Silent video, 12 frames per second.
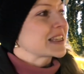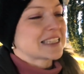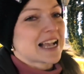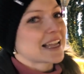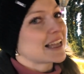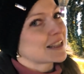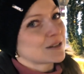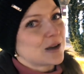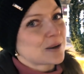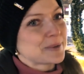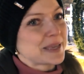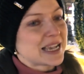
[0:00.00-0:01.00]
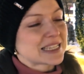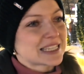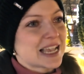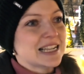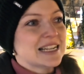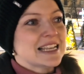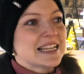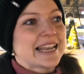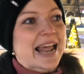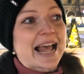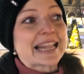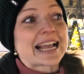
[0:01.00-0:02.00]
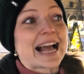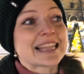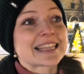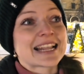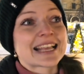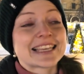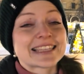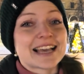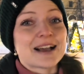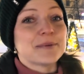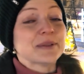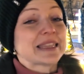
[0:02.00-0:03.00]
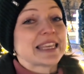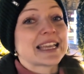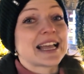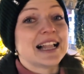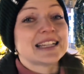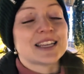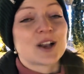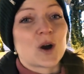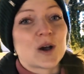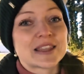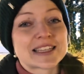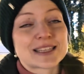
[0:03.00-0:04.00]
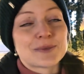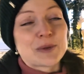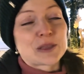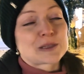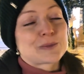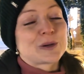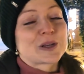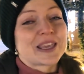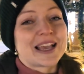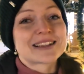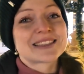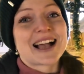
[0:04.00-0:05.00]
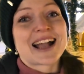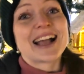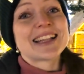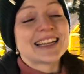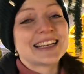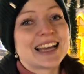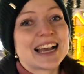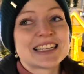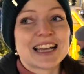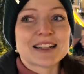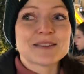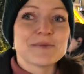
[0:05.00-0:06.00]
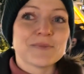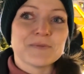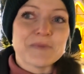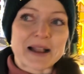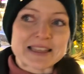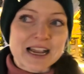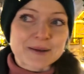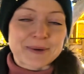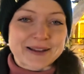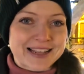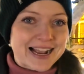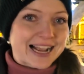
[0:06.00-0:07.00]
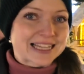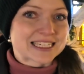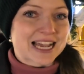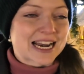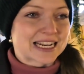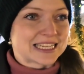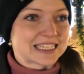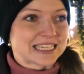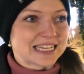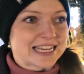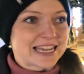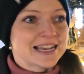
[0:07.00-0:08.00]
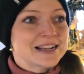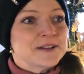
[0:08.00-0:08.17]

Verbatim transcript: Sangat luar biasa. Dan karena kita tinggal di kota St. Petersburg yang sangat indah dan banyak-banyak acara di sini,